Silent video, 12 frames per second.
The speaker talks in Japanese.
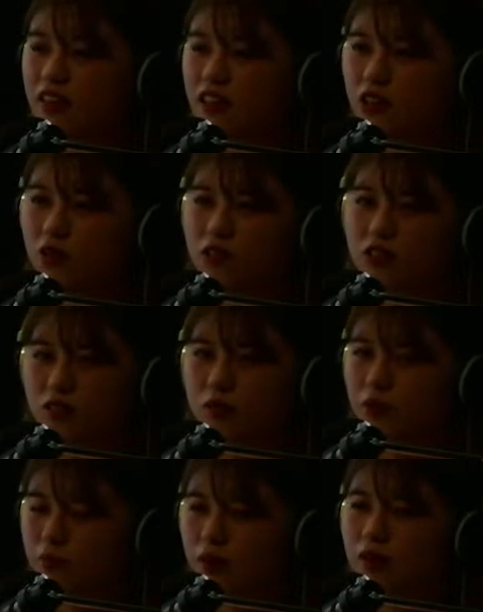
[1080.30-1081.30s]
ヒロはその
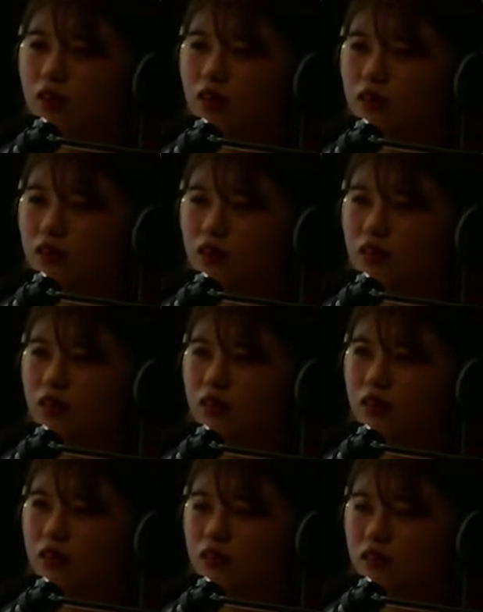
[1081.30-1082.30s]
まま。
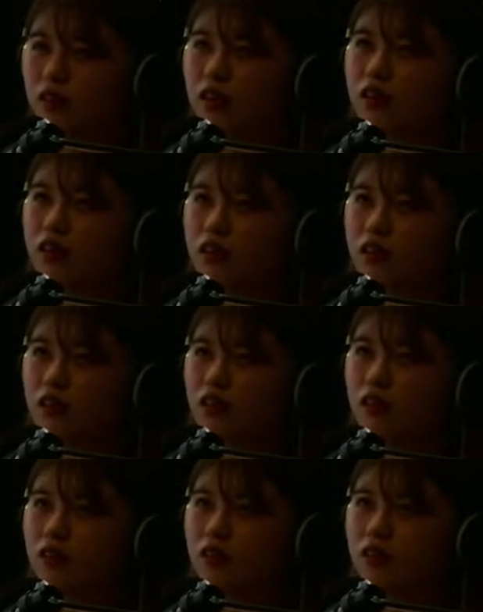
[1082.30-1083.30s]
で、
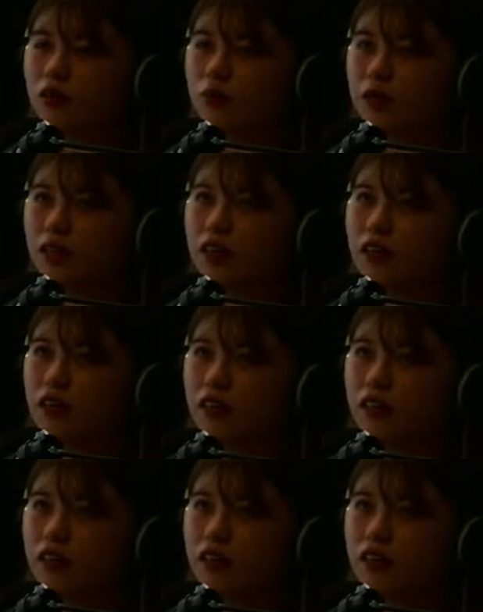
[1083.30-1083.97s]
ふみが、